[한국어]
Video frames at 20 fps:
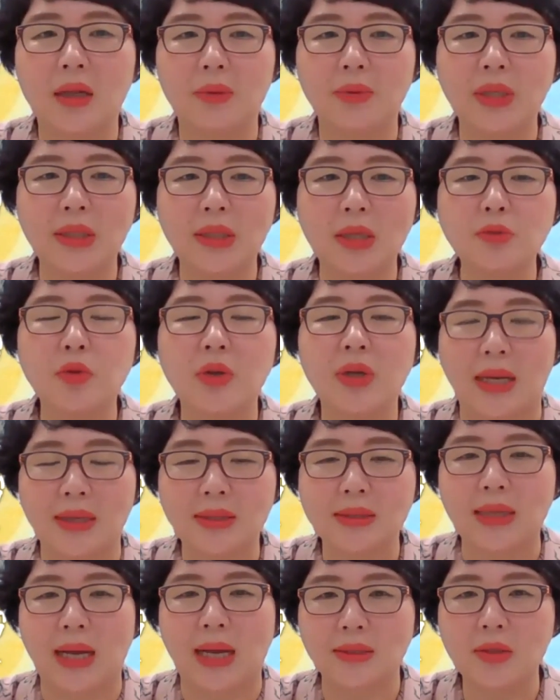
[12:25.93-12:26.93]
그럼 세탁소에
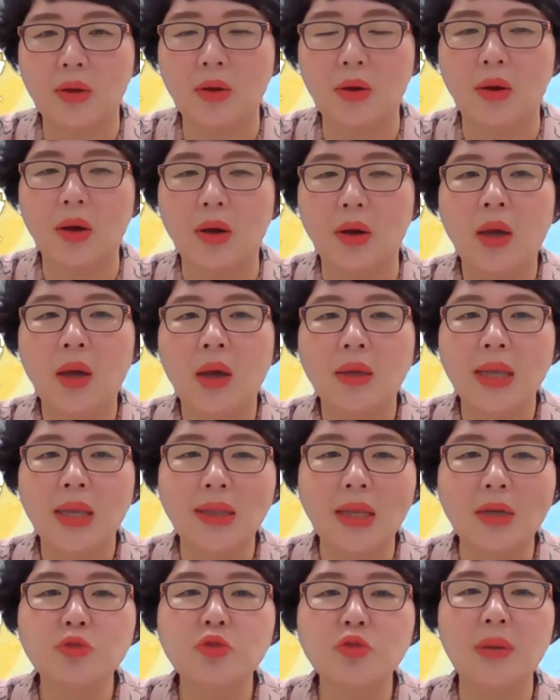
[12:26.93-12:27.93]
가, 서
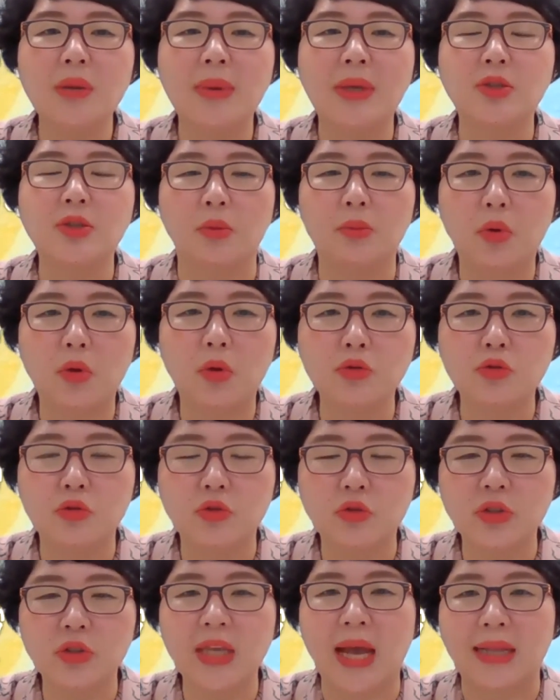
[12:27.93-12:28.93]
세탁소에만 정보를
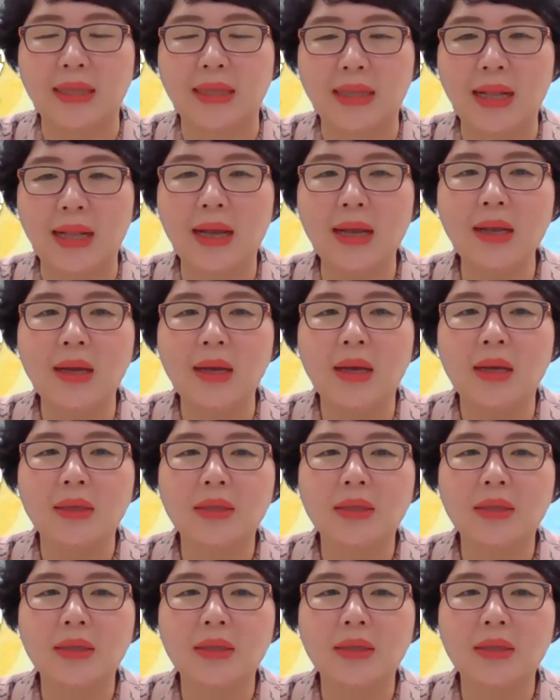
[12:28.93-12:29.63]
주는 게 아니라